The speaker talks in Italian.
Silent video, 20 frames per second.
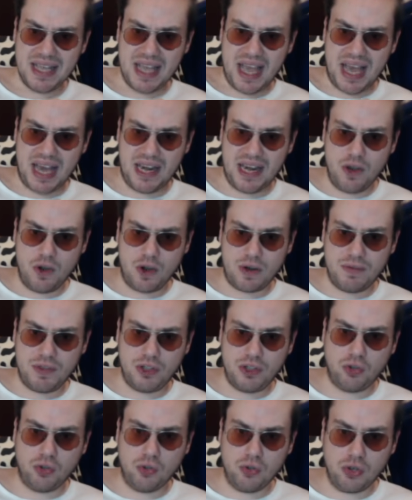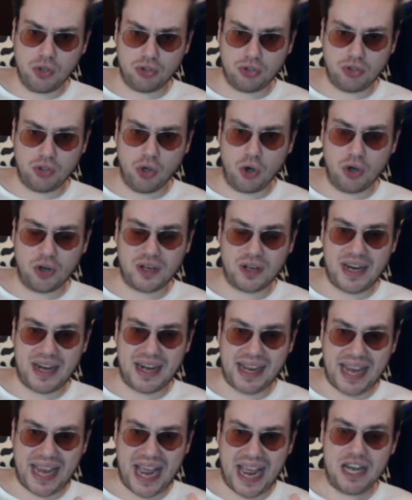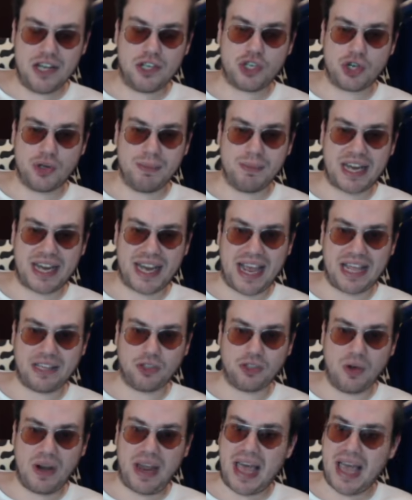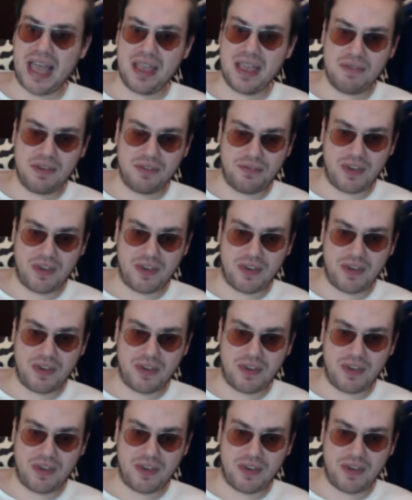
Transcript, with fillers: alle ore 21 torna la calciomercato live,